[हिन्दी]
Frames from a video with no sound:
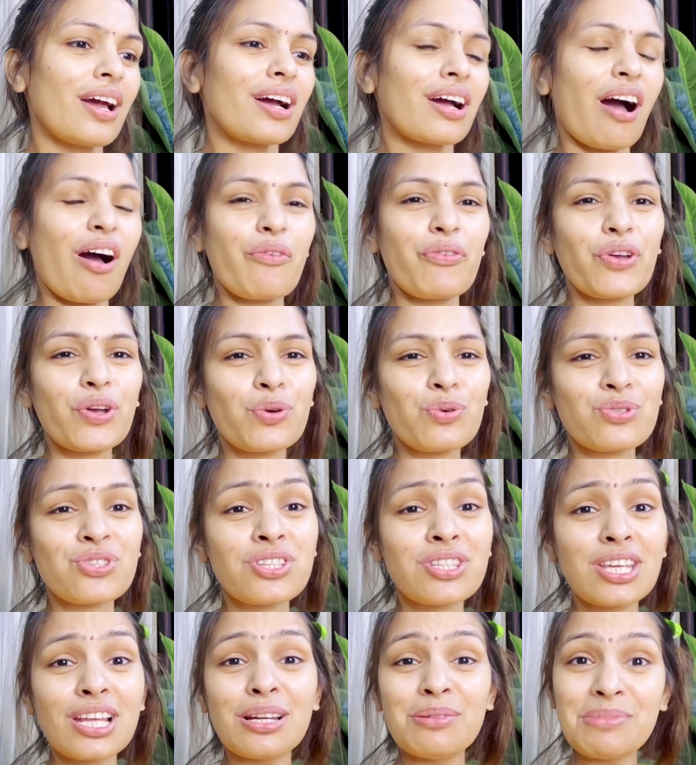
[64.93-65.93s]
काफ़ी
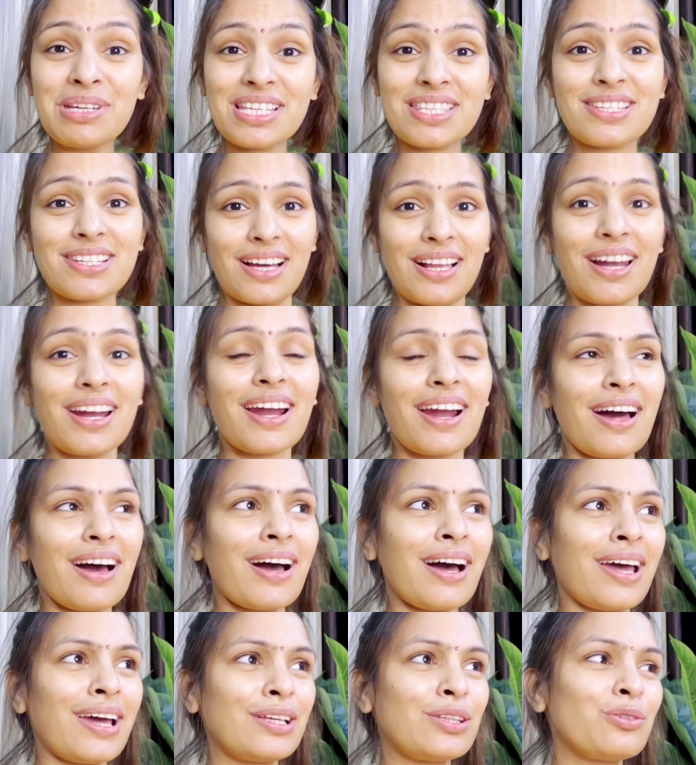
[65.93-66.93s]
कुछ दिल में चल
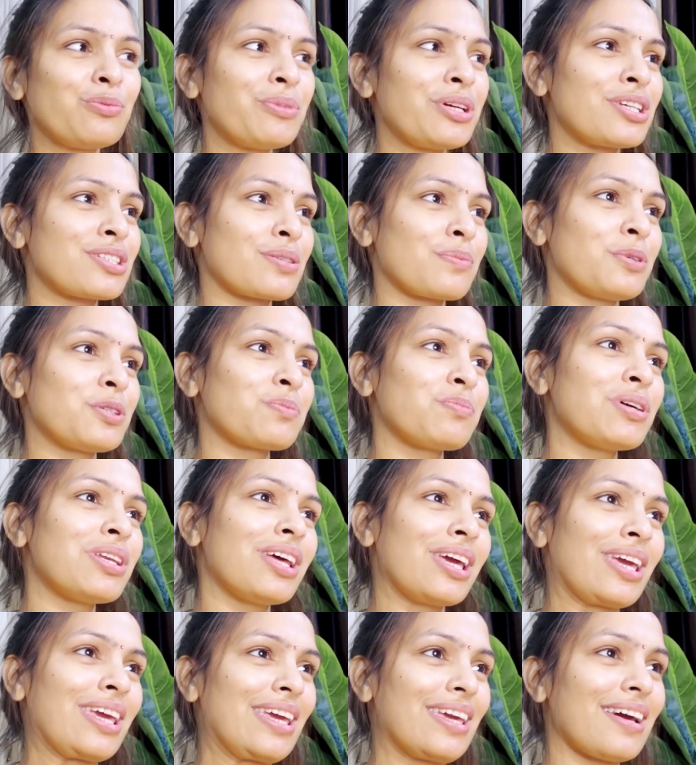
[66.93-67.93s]
रहा है तो मेरी समझ में
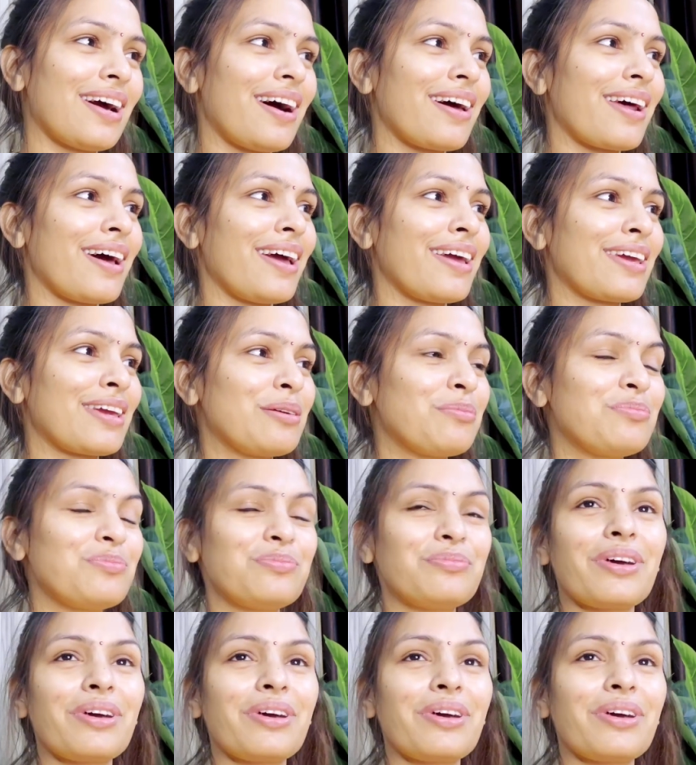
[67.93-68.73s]
नहीं आ रहा है कि